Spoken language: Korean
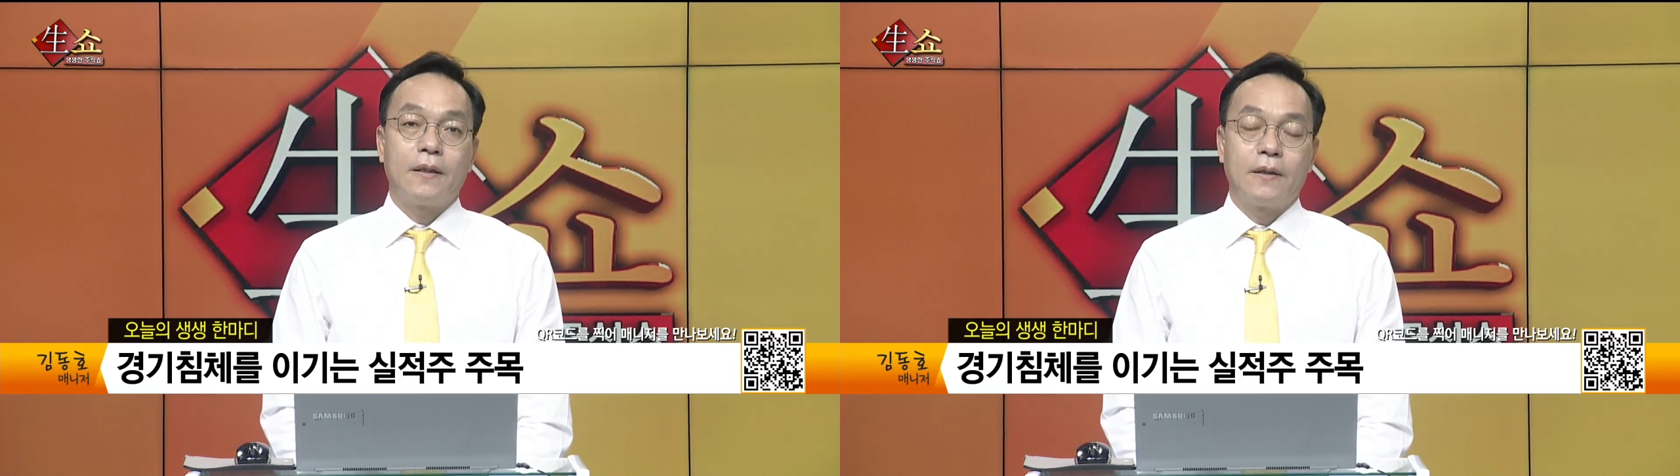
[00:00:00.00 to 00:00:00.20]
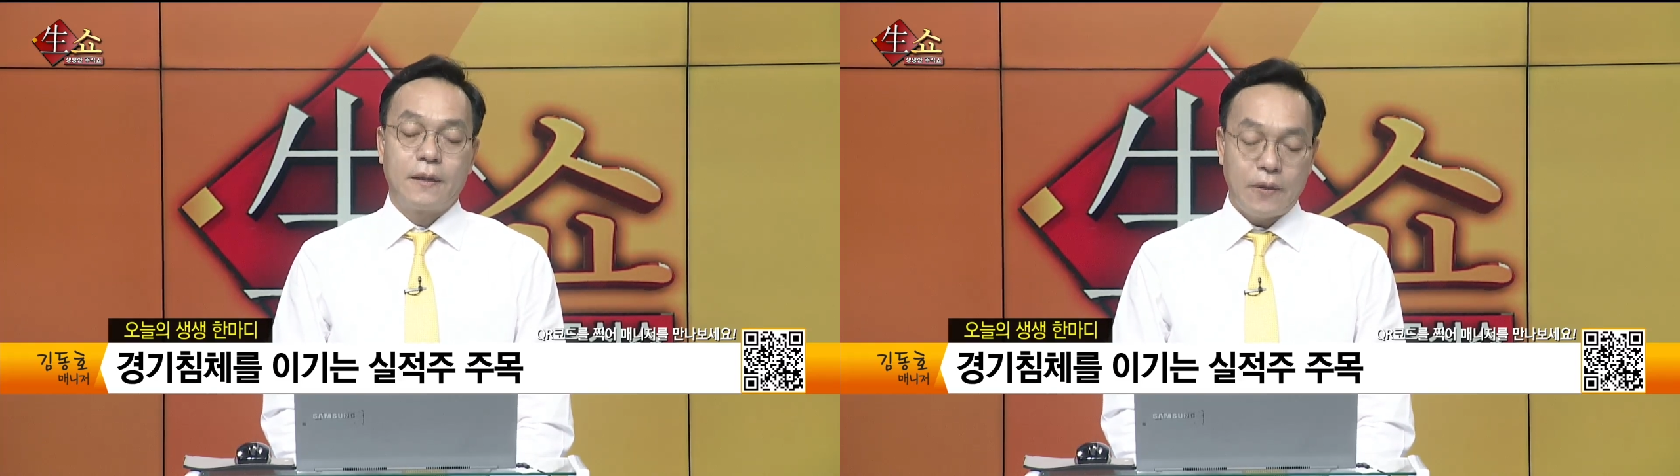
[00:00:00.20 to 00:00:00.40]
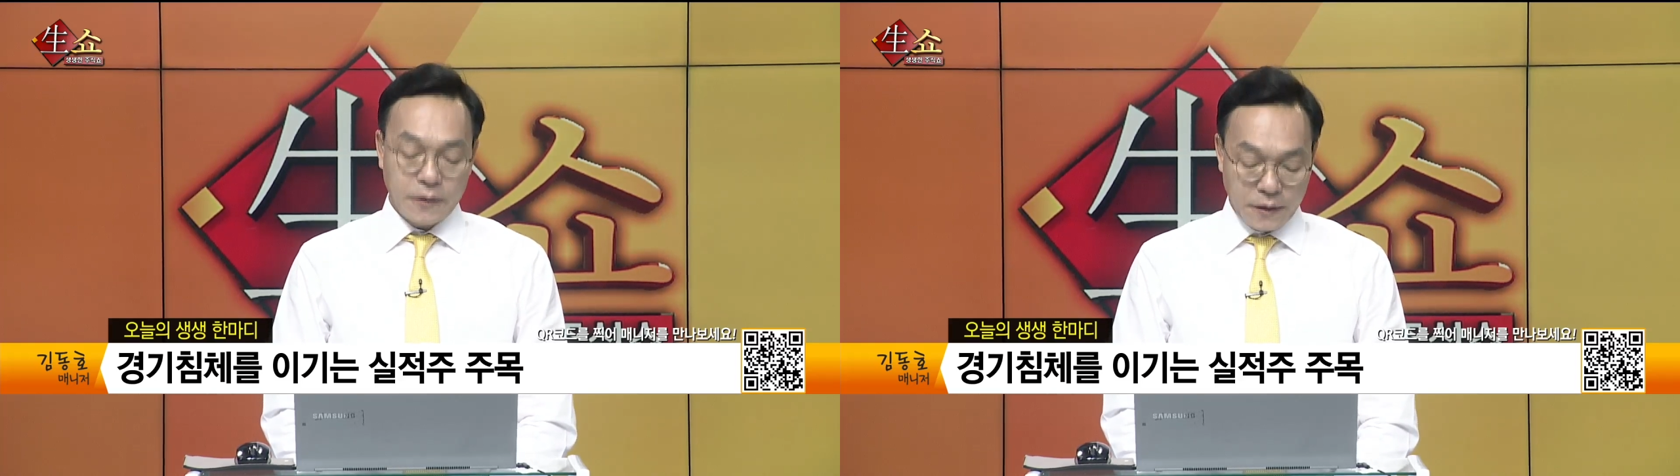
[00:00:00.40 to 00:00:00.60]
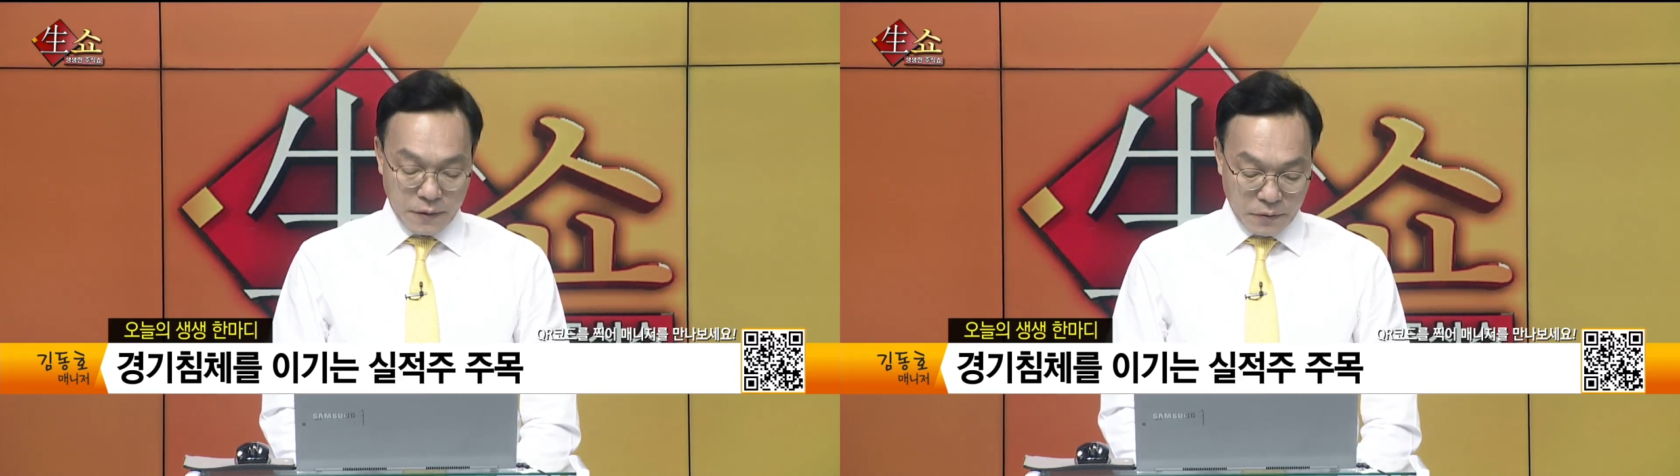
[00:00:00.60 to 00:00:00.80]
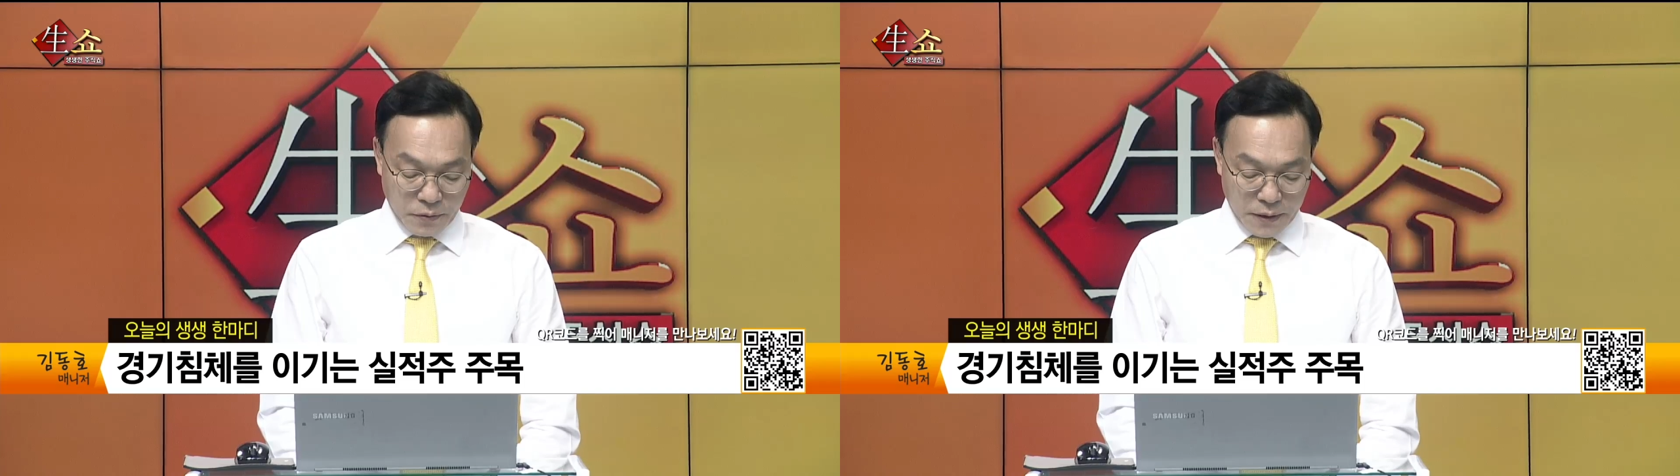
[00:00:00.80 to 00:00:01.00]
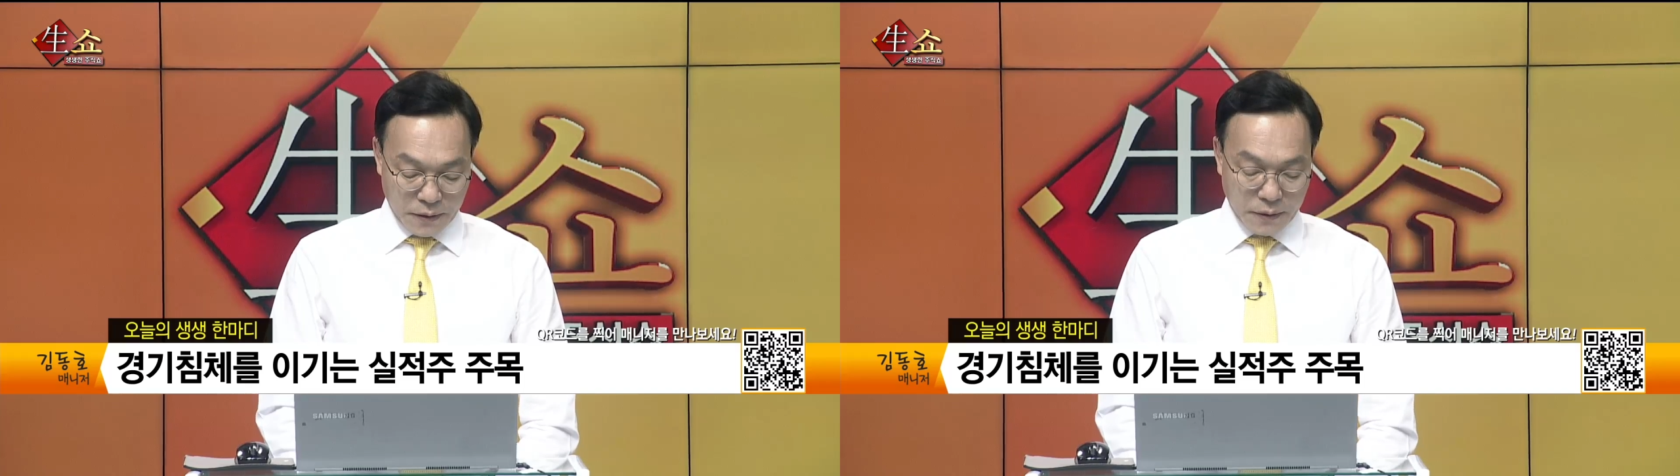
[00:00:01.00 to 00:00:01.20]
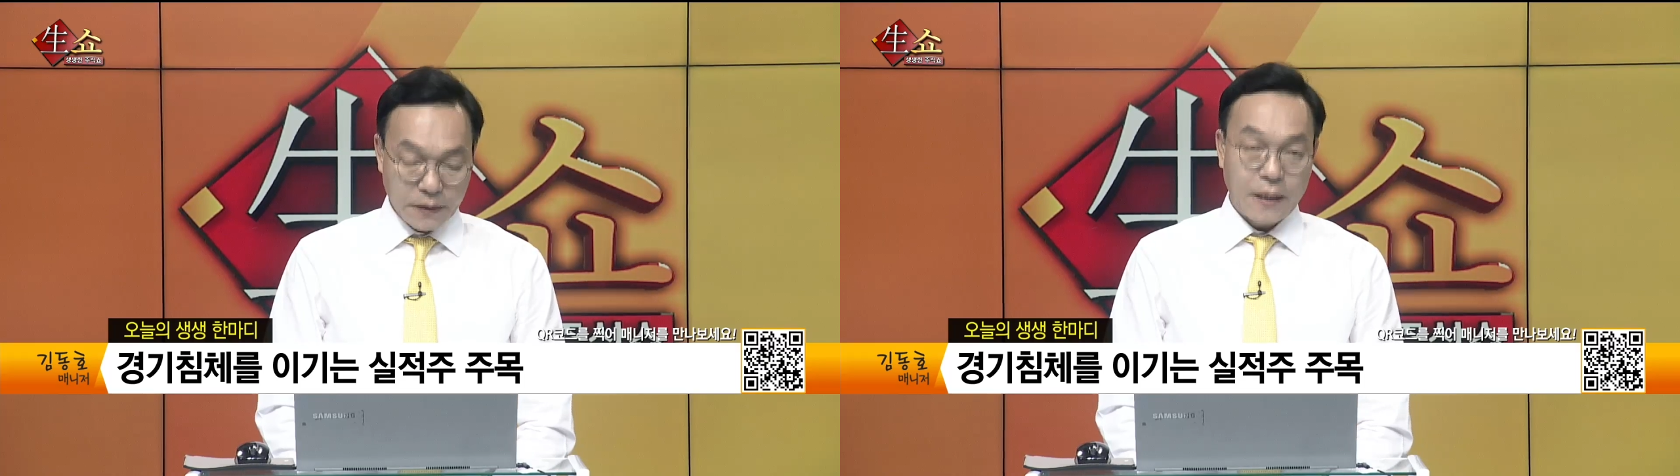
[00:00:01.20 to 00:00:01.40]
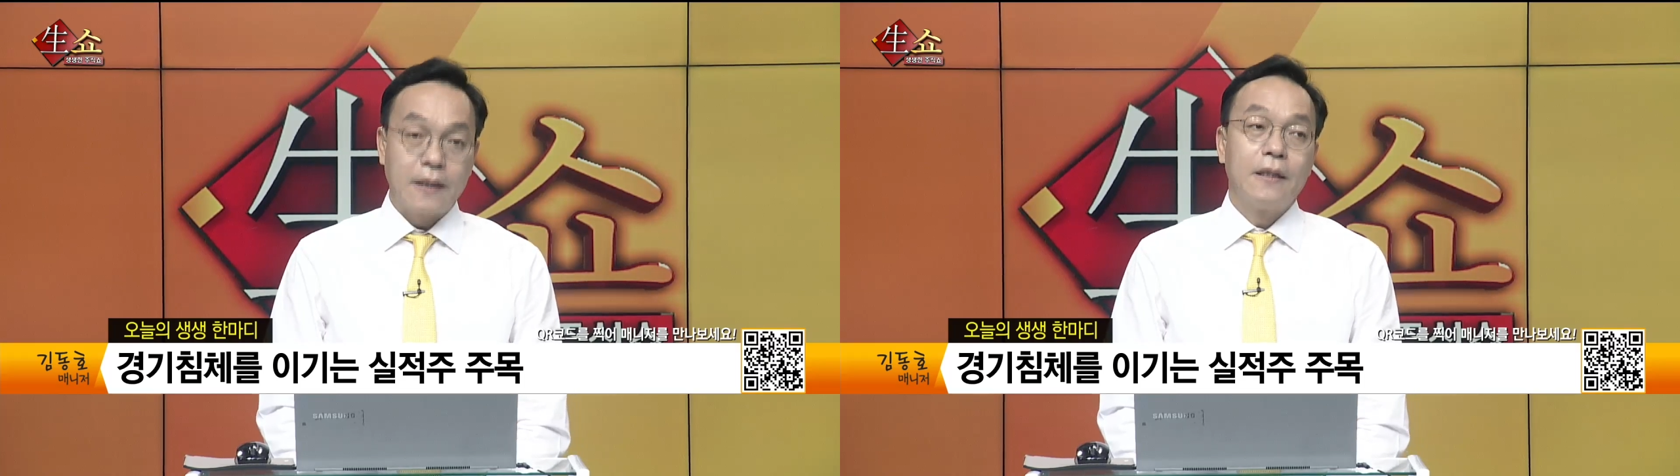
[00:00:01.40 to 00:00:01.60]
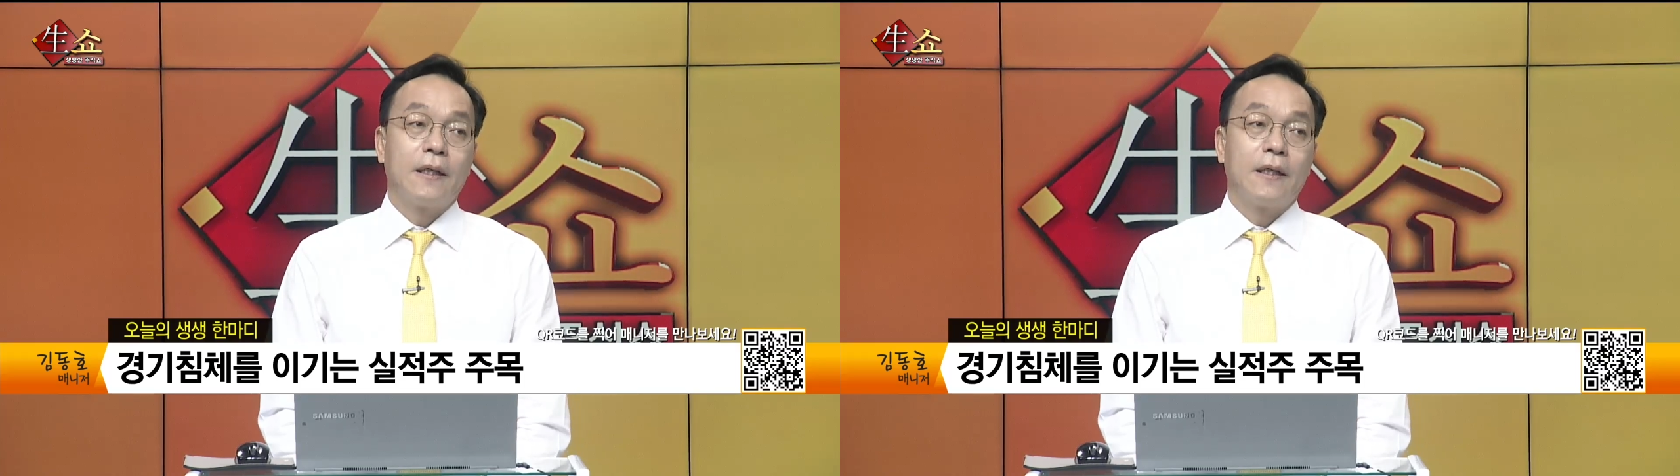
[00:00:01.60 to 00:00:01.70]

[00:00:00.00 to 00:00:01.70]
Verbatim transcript: 혁신을 통한 성장